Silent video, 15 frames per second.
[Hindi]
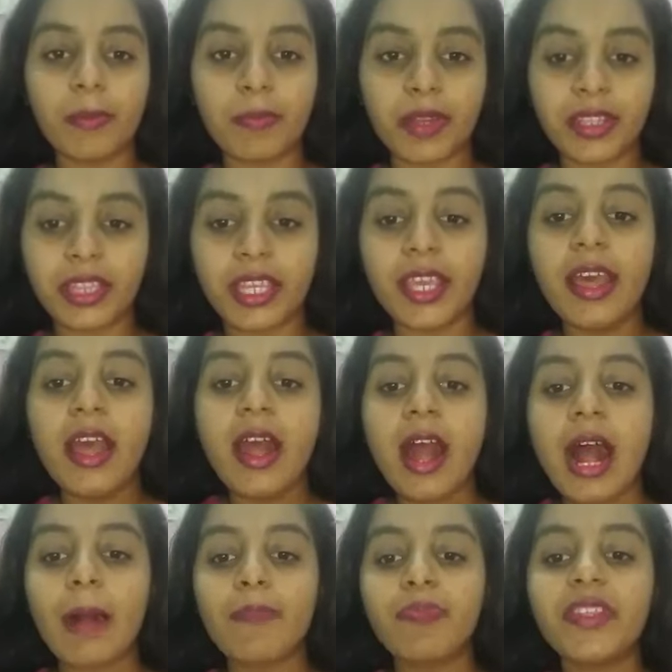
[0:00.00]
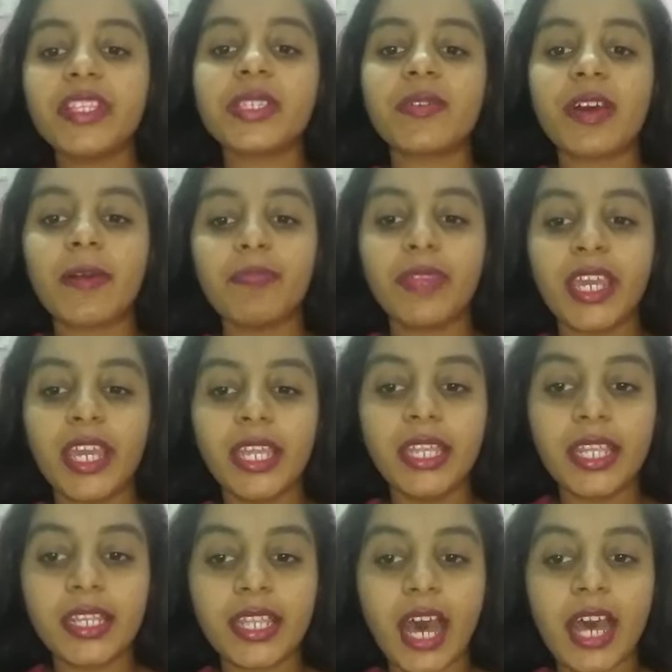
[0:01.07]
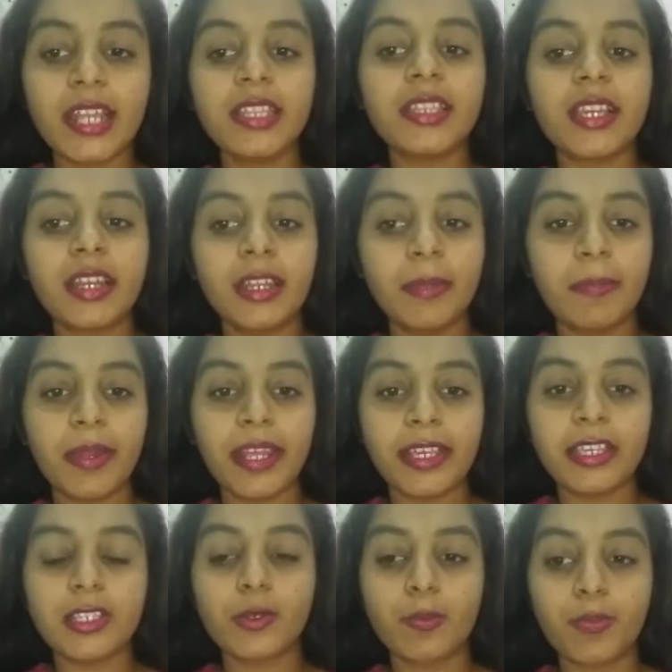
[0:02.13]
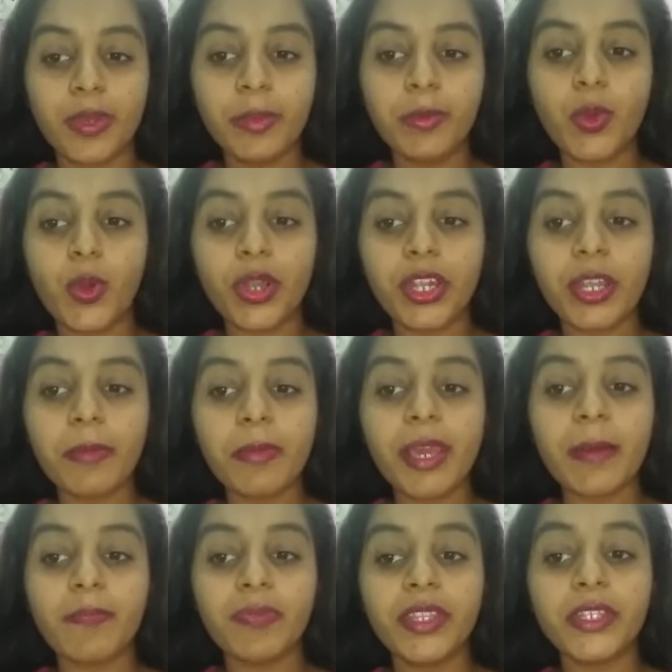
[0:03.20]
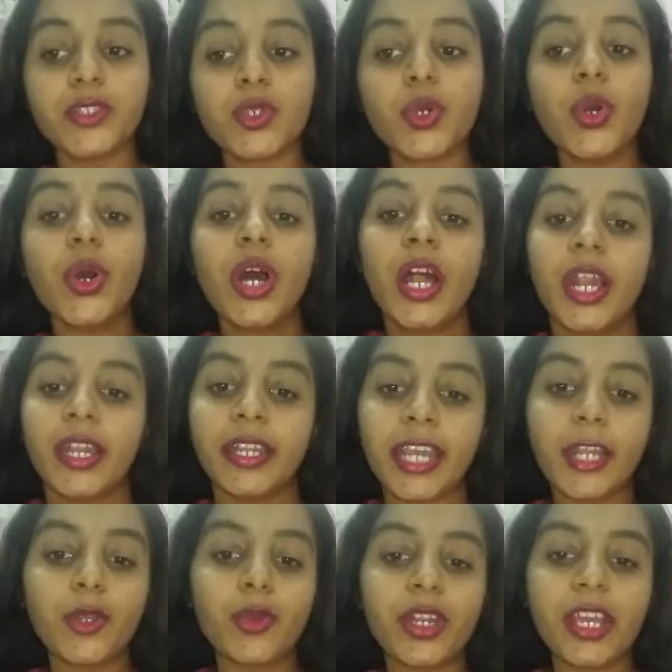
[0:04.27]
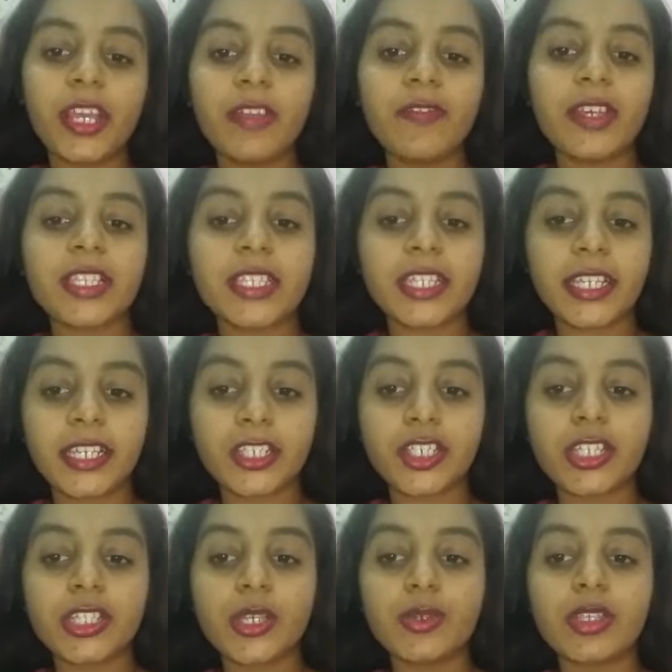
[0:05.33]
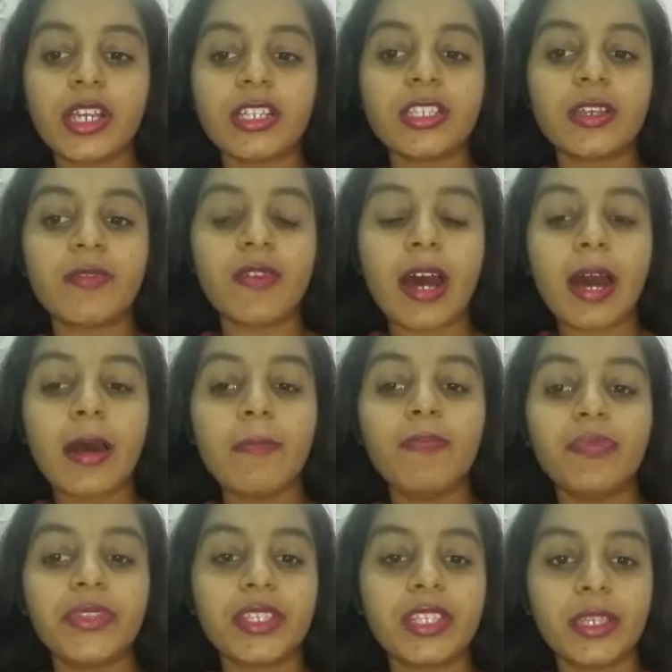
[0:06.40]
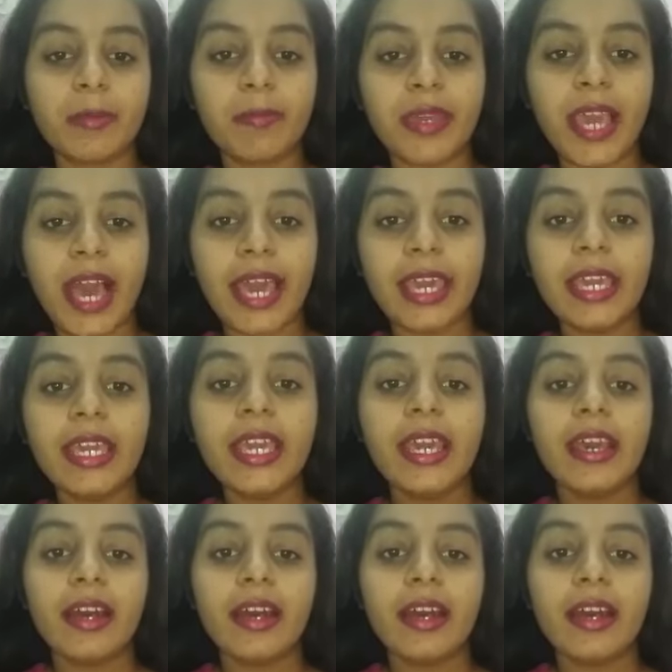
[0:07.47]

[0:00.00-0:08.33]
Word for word: के प्रति अपनी जवाबदेही निर्धारित करनी पड़ेगी सुप्रीम कोर्ट ने भी अपनी जो डे टू डे इन्वेस्टिगेशन से इसका जवाब सीबीआई